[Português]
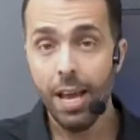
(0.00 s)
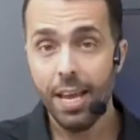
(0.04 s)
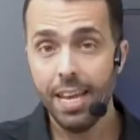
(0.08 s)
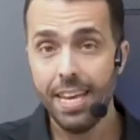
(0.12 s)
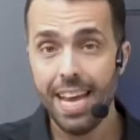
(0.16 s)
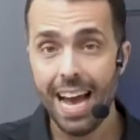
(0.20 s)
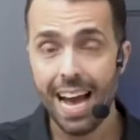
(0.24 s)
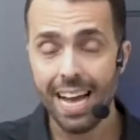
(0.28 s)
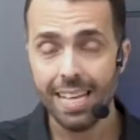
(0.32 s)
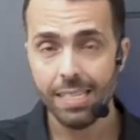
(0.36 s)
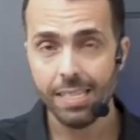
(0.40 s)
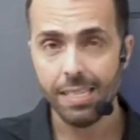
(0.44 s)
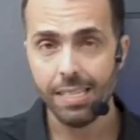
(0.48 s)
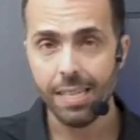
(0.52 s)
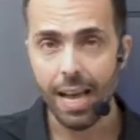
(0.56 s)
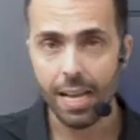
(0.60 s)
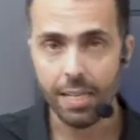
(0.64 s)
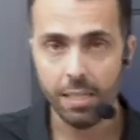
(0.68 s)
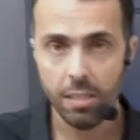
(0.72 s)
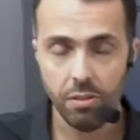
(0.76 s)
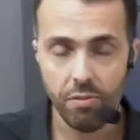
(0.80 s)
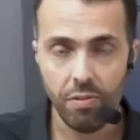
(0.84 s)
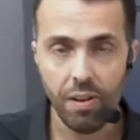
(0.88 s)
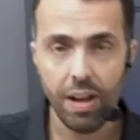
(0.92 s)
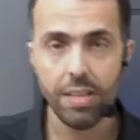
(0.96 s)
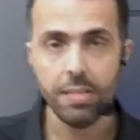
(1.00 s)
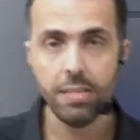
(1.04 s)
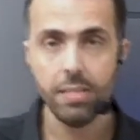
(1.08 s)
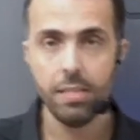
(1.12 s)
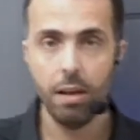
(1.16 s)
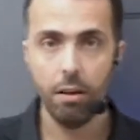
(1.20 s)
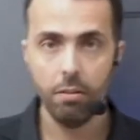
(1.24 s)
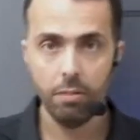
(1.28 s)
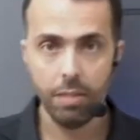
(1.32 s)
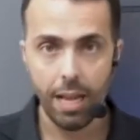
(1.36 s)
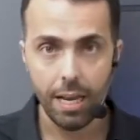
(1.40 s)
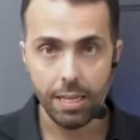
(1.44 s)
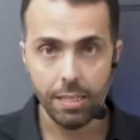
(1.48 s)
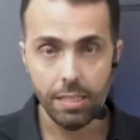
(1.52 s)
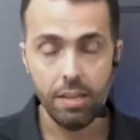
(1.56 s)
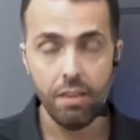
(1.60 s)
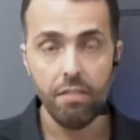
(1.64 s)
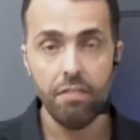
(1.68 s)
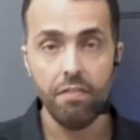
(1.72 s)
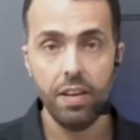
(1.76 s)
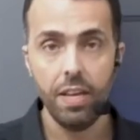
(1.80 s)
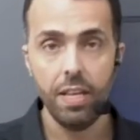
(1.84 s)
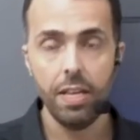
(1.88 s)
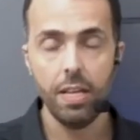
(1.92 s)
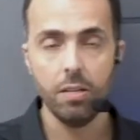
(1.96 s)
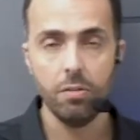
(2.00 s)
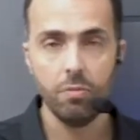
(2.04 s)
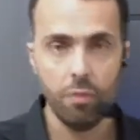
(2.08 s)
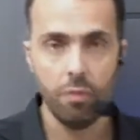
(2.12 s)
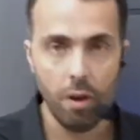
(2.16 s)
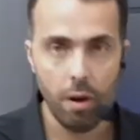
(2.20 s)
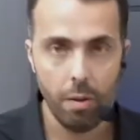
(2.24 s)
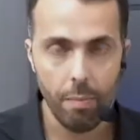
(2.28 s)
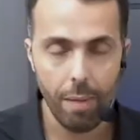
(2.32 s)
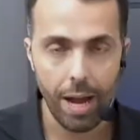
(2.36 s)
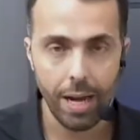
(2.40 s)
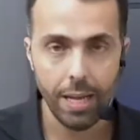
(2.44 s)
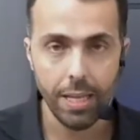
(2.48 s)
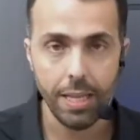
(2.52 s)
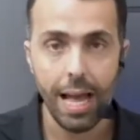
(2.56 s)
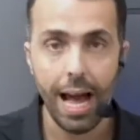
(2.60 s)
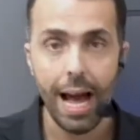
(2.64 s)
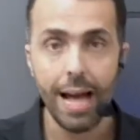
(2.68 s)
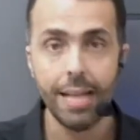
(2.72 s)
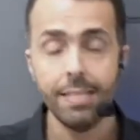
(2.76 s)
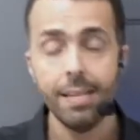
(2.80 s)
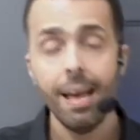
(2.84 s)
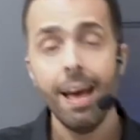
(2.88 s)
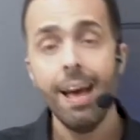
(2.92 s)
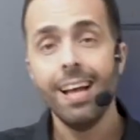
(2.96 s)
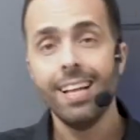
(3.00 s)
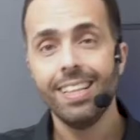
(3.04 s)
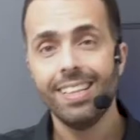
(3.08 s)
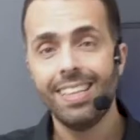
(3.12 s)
e a satisfação das devidas formalidades,